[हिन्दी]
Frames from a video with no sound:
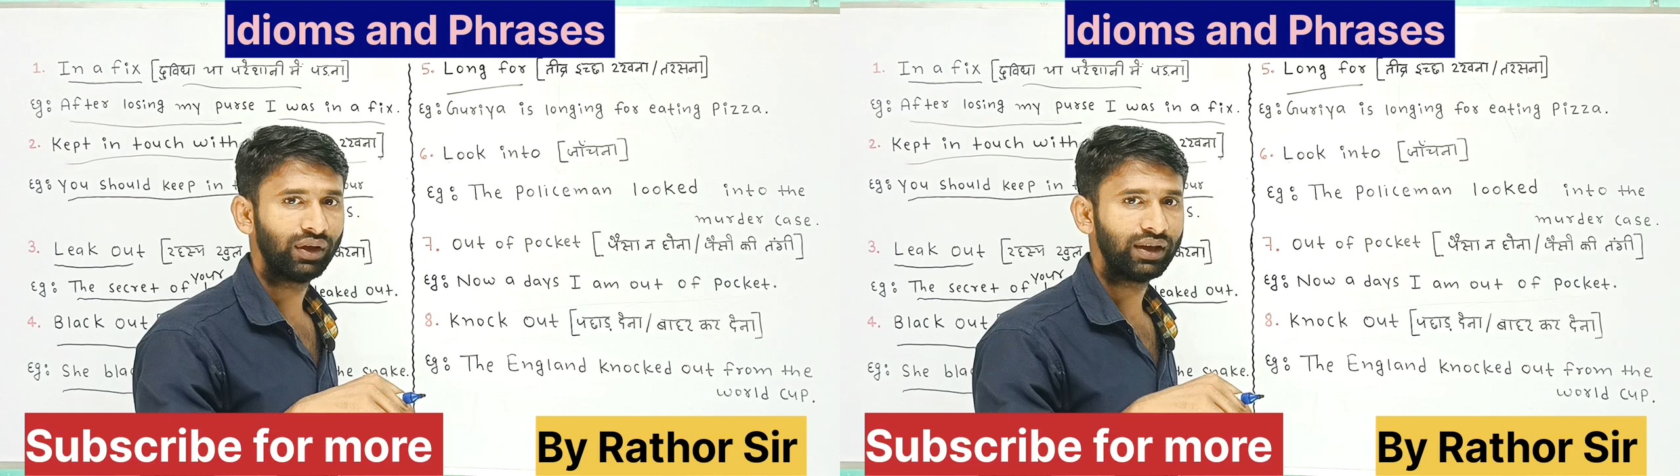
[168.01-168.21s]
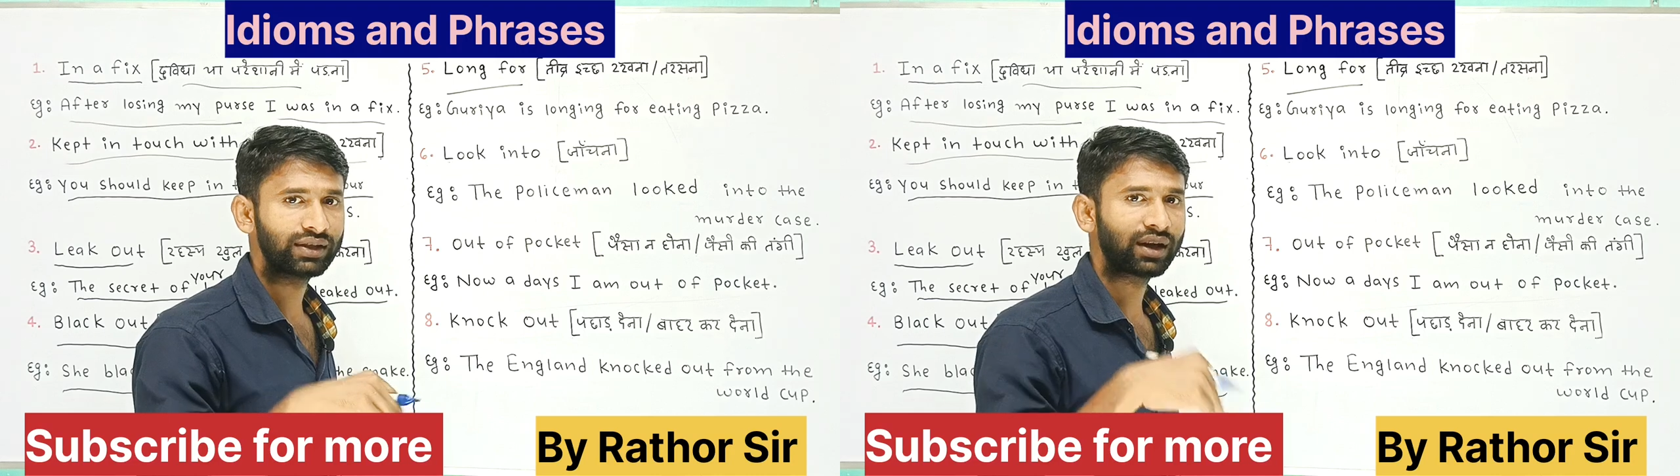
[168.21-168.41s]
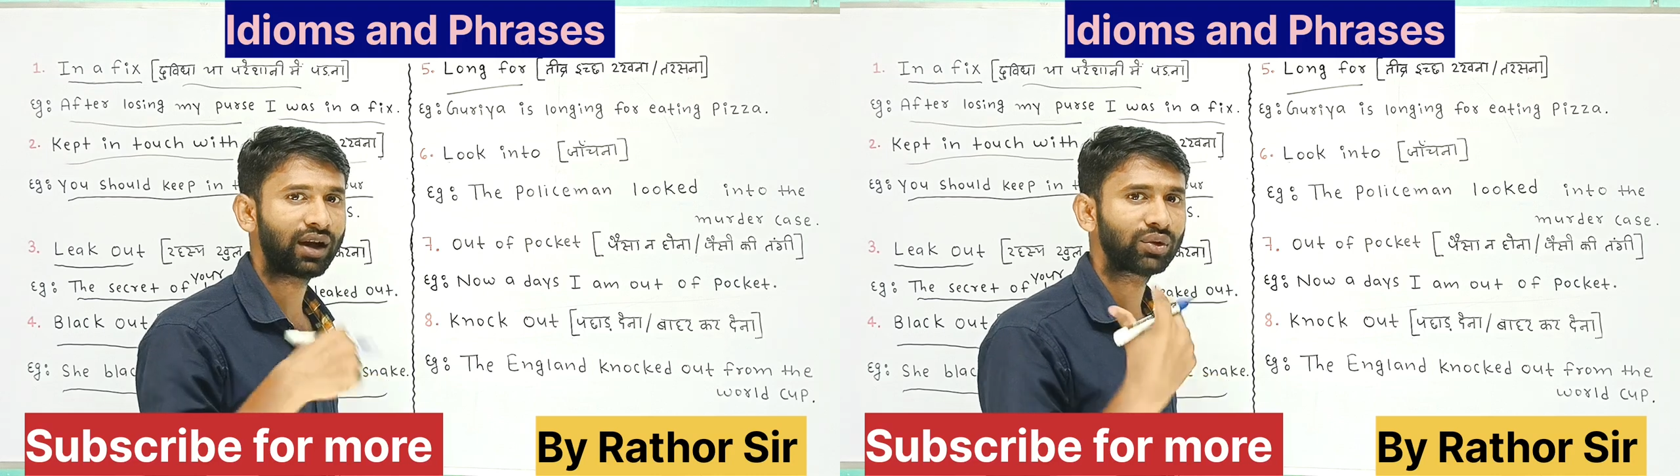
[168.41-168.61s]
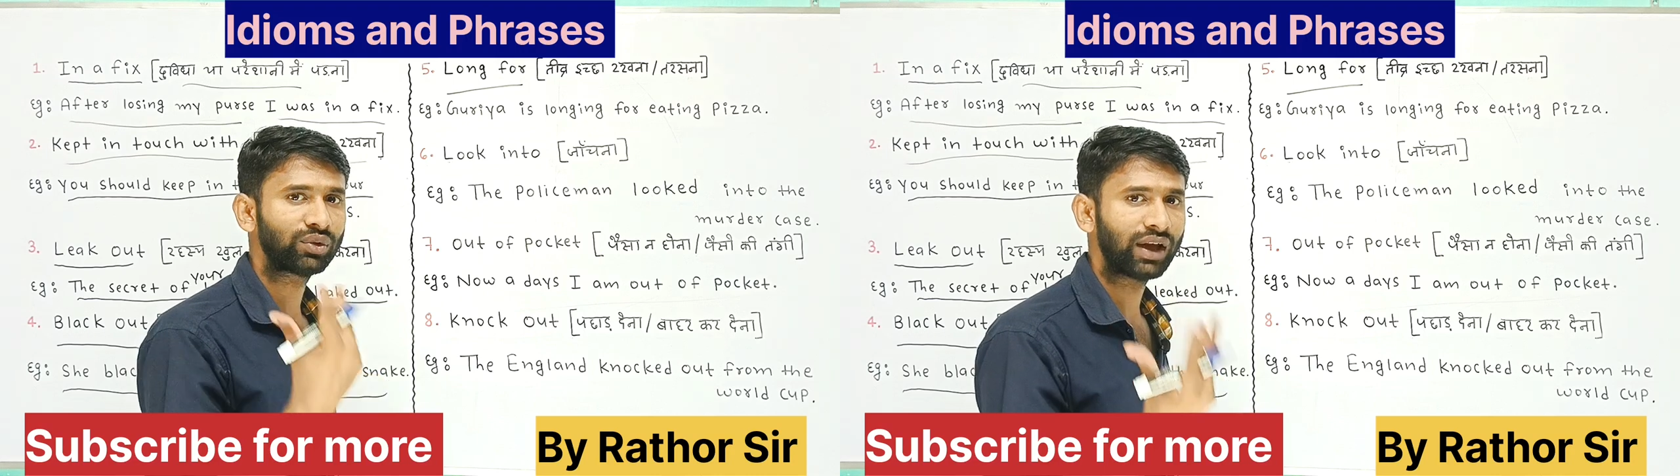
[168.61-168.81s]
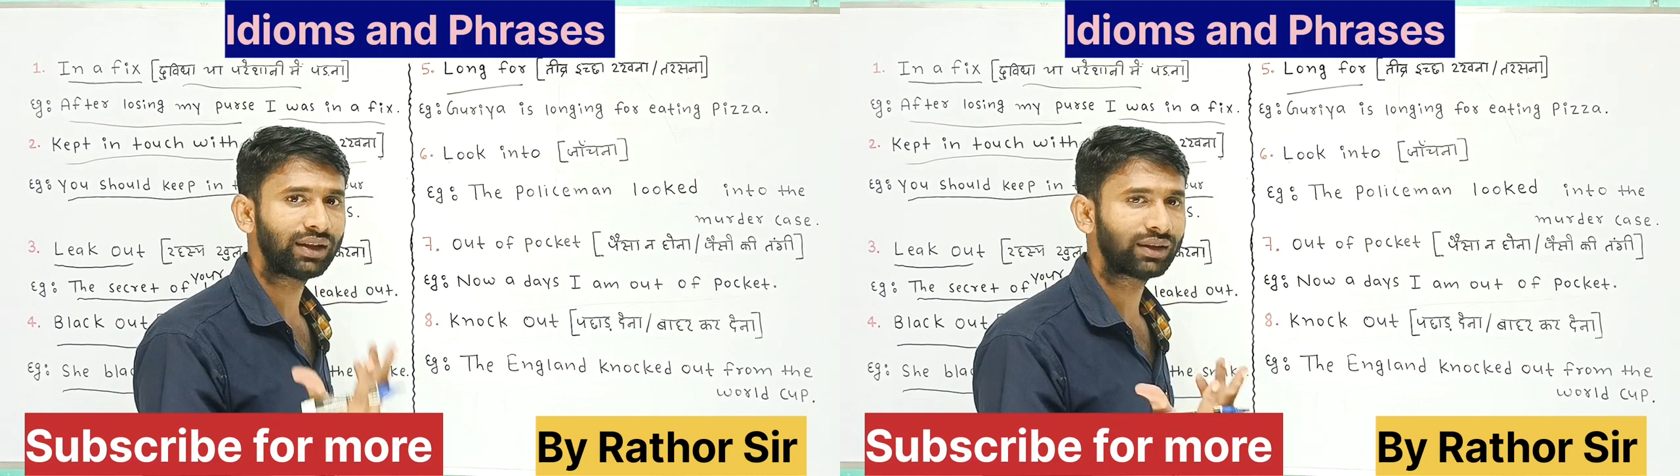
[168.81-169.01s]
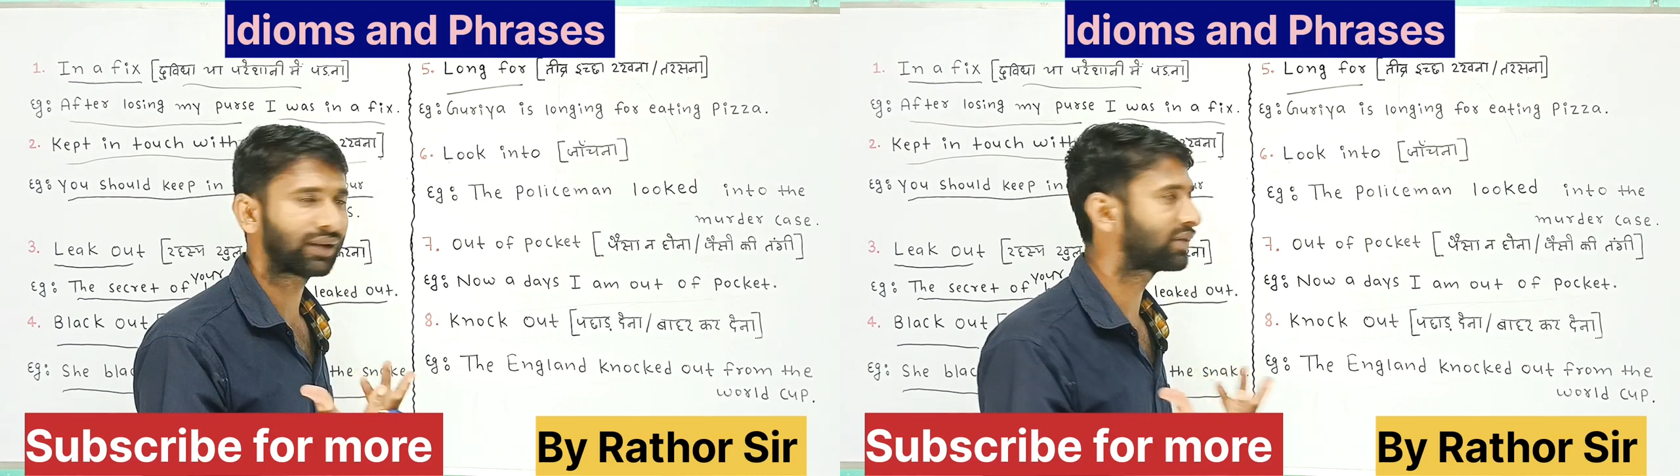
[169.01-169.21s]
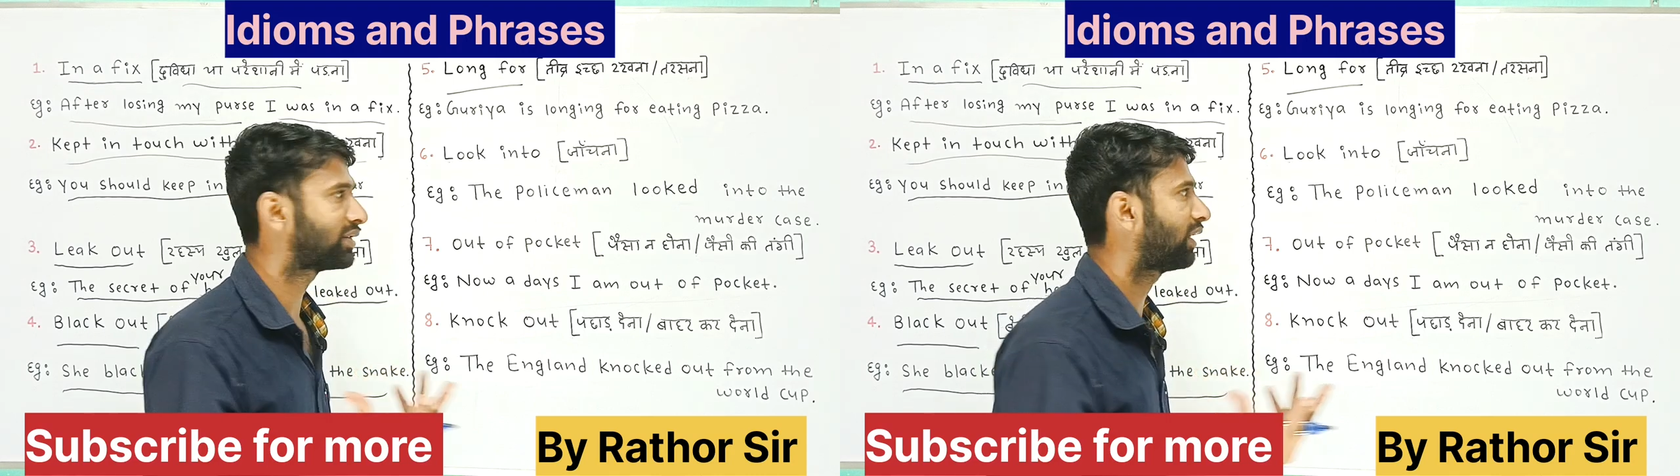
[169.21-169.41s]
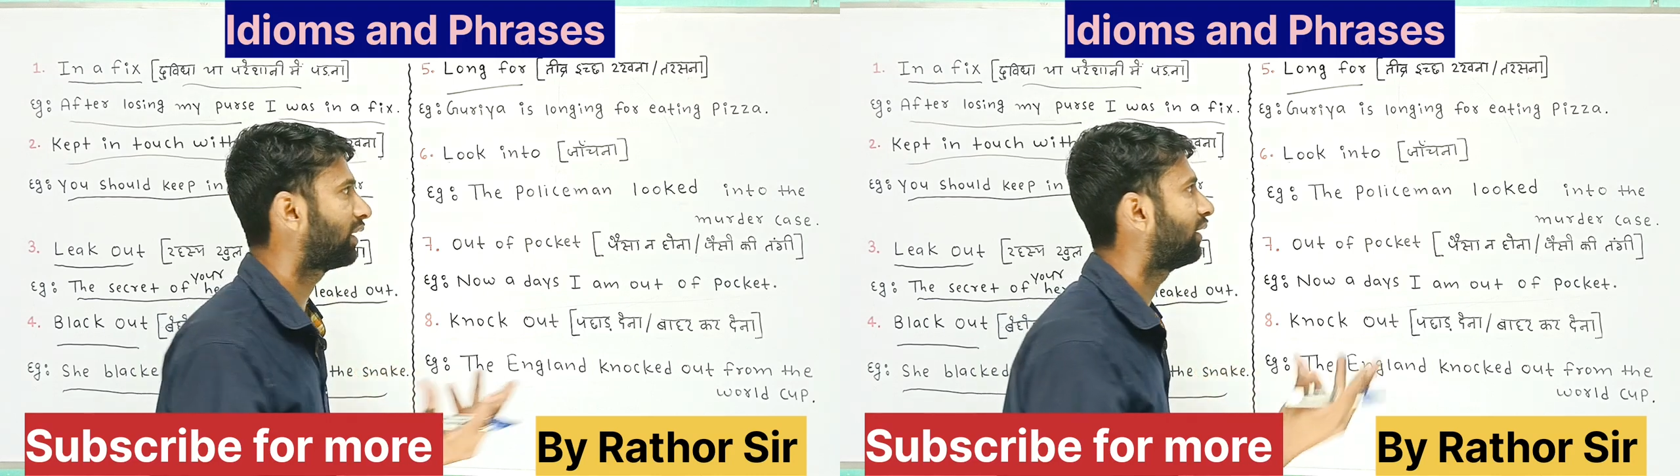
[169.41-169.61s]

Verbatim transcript: इसका अर्थ होता है तरस जाना